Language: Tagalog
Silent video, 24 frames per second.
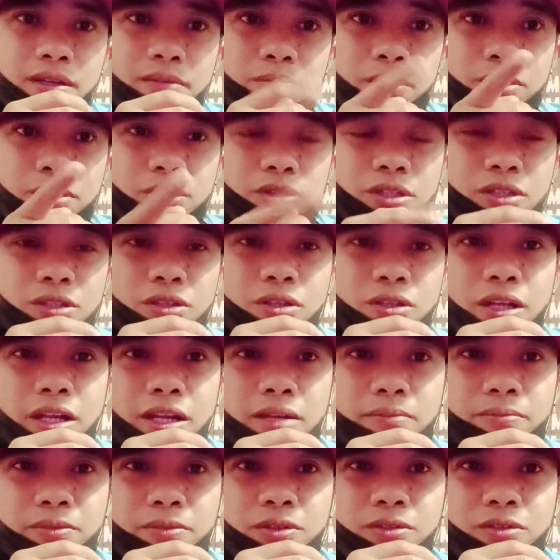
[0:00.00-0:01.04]
Pindutin nyo na
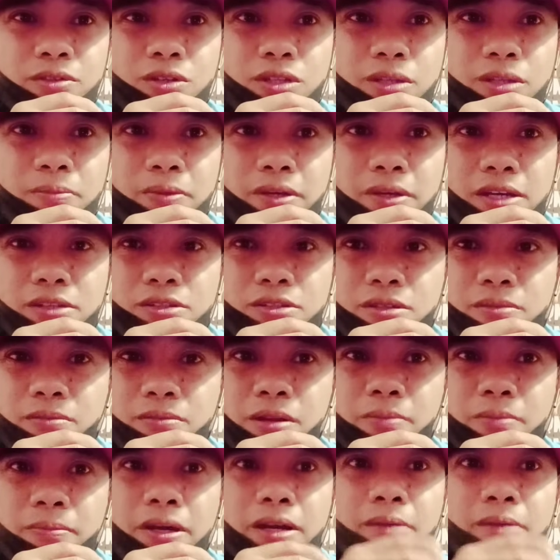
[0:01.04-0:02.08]
rin po yung notification
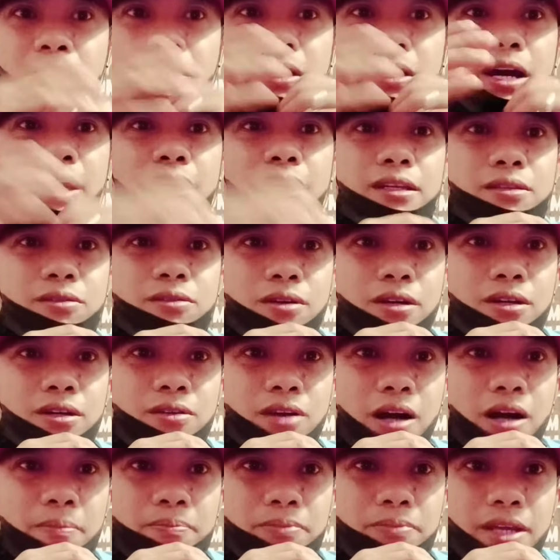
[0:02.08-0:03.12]
bell para palagi nyo
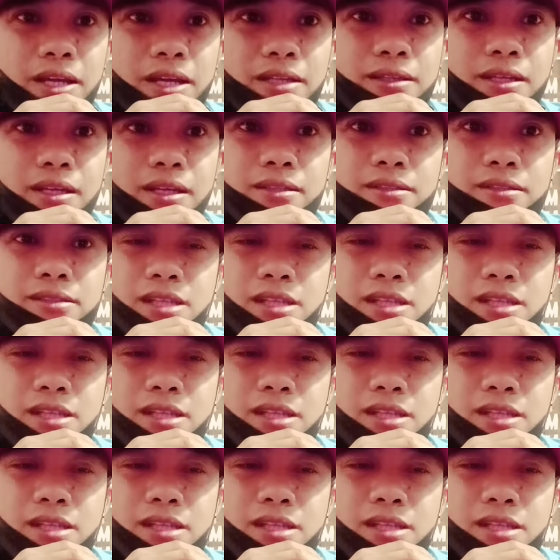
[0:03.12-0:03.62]
kayong updated